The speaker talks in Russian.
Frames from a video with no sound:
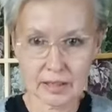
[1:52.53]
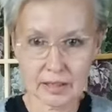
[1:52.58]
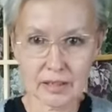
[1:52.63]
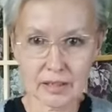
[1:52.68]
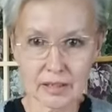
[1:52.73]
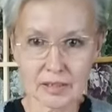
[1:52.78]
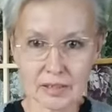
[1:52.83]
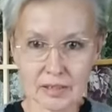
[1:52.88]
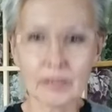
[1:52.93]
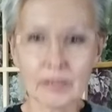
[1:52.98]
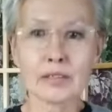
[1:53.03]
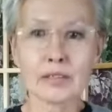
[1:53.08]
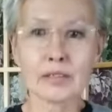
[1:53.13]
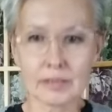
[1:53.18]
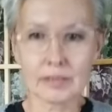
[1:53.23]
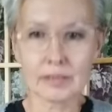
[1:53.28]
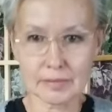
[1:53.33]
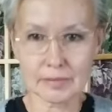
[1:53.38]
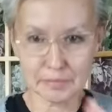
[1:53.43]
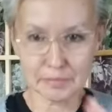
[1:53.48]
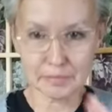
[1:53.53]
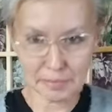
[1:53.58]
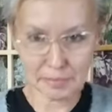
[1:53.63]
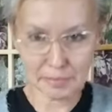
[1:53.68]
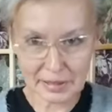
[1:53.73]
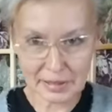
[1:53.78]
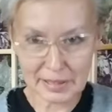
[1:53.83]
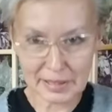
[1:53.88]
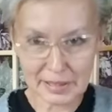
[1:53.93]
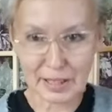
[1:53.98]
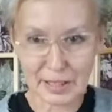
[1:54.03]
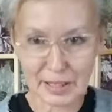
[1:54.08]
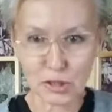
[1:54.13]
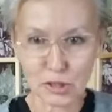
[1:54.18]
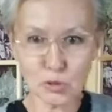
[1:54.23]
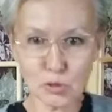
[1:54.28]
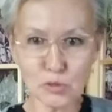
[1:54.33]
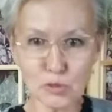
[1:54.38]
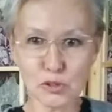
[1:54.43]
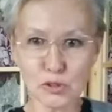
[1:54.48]
Эм, благодарю,
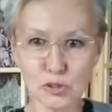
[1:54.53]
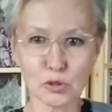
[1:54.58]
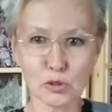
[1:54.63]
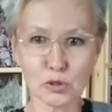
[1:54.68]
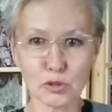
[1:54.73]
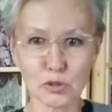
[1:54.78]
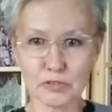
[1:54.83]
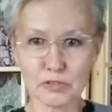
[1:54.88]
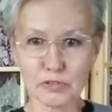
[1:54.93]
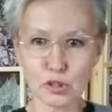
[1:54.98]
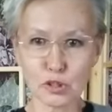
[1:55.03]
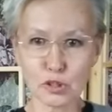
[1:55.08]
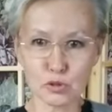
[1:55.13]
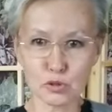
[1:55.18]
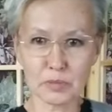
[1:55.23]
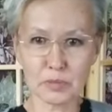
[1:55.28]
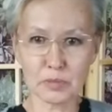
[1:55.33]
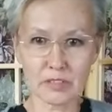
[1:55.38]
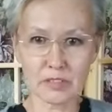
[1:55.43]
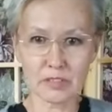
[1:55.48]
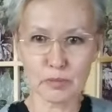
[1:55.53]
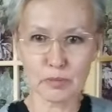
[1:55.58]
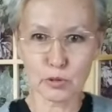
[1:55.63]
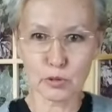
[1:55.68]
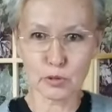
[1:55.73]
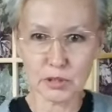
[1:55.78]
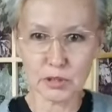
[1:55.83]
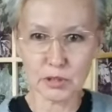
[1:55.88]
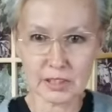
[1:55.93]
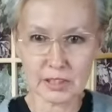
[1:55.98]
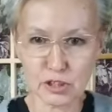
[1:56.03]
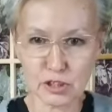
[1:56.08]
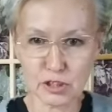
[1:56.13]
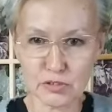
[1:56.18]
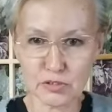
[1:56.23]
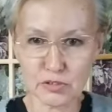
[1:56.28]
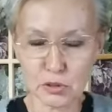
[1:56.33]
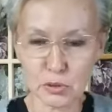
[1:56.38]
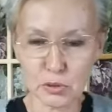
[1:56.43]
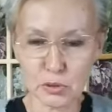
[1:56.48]
все вижу, первый плюсик, значит, все
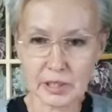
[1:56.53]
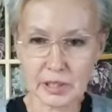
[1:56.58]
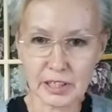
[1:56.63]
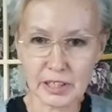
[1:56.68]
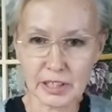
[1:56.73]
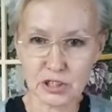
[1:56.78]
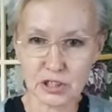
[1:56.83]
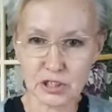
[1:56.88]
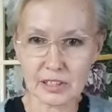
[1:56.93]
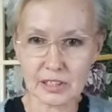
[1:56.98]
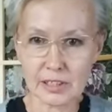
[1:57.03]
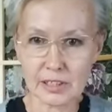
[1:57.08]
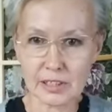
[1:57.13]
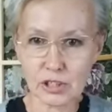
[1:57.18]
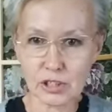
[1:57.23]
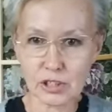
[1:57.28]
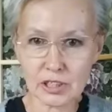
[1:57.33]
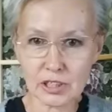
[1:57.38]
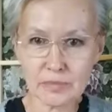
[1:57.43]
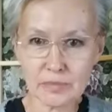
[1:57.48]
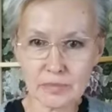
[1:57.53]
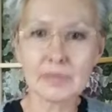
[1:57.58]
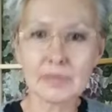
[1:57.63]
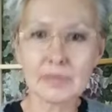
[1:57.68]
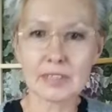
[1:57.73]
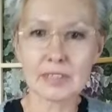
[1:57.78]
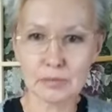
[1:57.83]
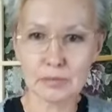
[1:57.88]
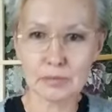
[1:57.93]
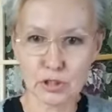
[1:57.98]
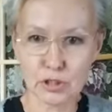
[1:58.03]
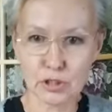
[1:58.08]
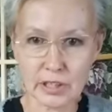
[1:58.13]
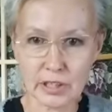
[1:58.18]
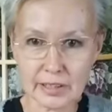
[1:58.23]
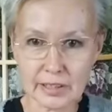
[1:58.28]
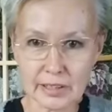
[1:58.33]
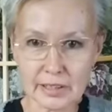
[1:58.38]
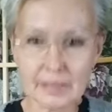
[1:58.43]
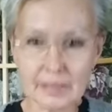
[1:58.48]
отлично слышно,
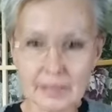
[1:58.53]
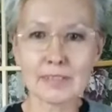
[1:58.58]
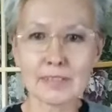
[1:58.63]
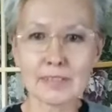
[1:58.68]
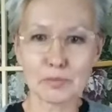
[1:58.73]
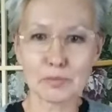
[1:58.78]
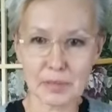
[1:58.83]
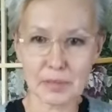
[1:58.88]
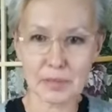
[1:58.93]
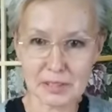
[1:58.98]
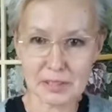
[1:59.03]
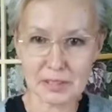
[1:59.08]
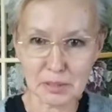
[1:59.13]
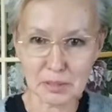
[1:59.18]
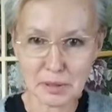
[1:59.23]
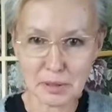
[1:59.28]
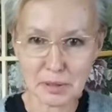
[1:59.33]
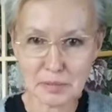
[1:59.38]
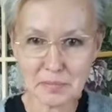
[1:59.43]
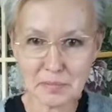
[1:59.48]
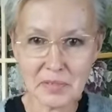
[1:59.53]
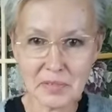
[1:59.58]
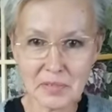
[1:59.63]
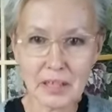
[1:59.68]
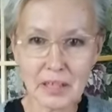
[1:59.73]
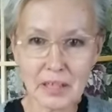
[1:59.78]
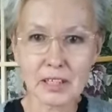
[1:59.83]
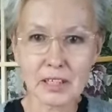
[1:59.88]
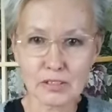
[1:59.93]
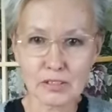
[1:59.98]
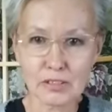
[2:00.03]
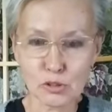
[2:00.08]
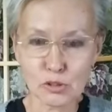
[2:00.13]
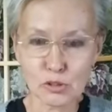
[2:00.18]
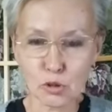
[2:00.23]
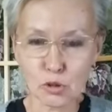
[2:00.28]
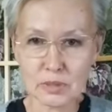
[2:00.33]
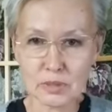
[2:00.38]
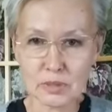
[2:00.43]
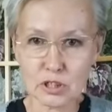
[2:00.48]
замечательно, спасибо. Все, мы
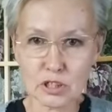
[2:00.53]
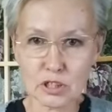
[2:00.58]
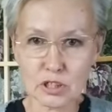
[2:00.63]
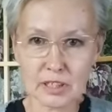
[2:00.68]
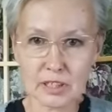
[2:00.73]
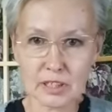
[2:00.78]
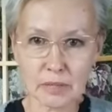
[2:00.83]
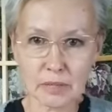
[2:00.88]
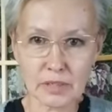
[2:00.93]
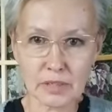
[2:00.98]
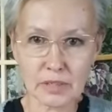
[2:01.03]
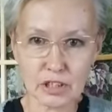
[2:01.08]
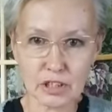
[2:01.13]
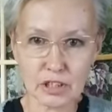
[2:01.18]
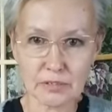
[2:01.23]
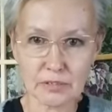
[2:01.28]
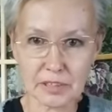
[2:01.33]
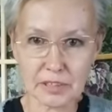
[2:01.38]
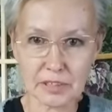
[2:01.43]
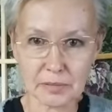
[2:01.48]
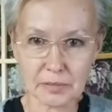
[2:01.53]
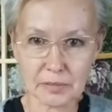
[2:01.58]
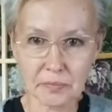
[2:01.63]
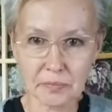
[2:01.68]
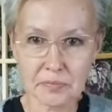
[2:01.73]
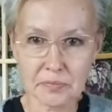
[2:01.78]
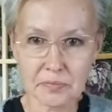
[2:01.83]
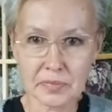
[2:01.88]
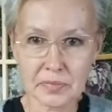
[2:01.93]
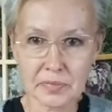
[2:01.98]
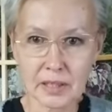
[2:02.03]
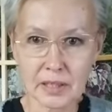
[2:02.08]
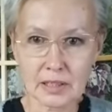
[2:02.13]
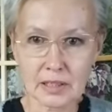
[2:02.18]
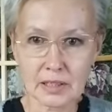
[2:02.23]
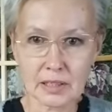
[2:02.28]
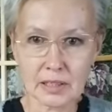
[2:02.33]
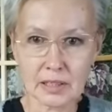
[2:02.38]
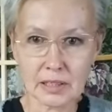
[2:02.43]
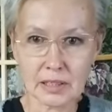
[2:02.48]
начинаем наш эфир.
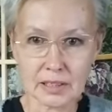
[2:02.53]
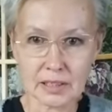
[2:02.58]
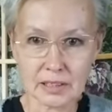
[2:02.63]
Итак,